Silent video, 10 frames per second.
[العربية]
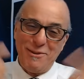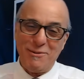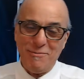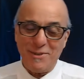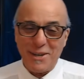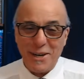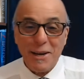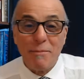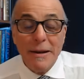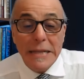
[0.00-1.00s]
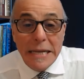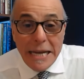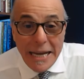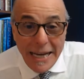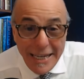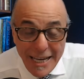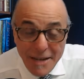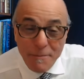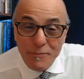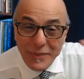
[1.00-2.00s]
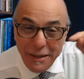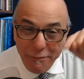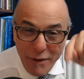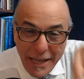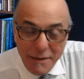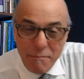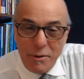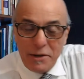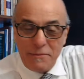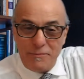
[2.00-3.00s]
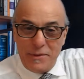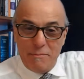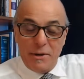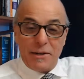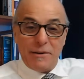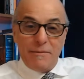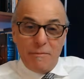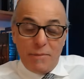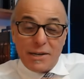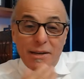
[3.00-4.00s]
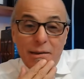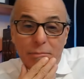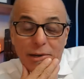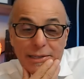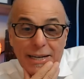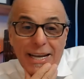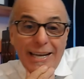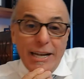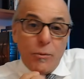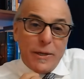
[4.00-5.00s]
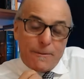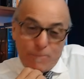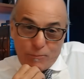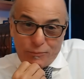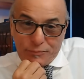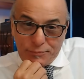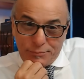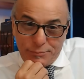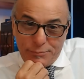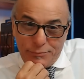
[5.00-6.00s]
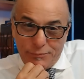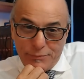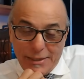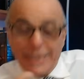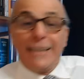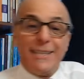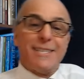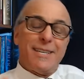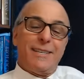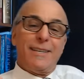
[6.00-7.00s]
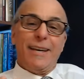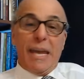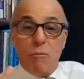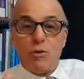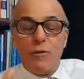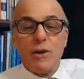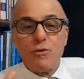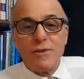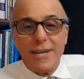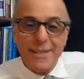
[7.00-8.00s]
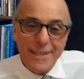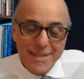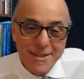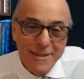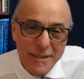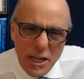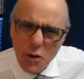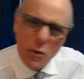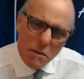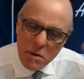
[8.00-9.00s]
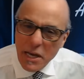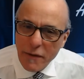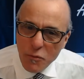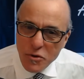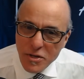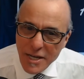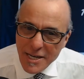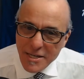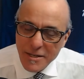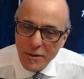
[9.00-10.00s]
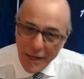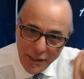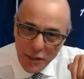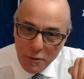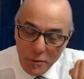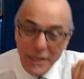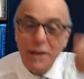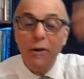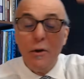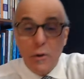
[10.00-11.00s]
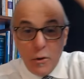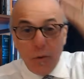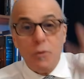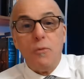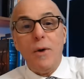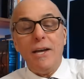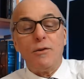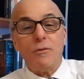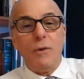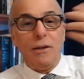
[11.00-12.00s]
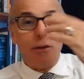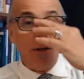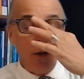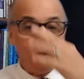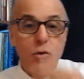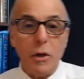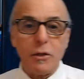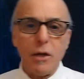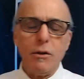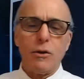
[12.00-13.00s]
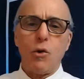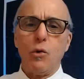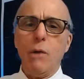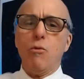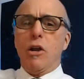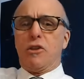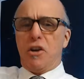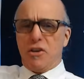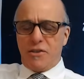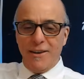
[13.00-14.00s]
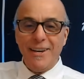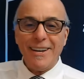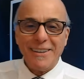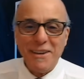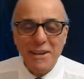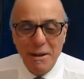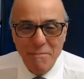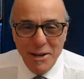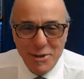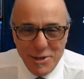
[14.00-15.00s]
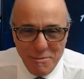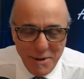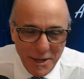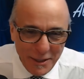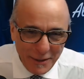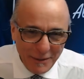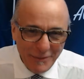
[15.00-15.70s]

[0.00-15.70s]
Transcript: عليكم الضرائب اذا في هاد بر بر بر بر ديال العلوي اللي غادي تسد غيموتوا فيه جوج ديال الناس واحد ما كيعرفوش الناس غادي نهضروا عليه واحد واحد شي واحد كيقولوا له مولاي ادريس كان كيلعب مع الجيش الملكي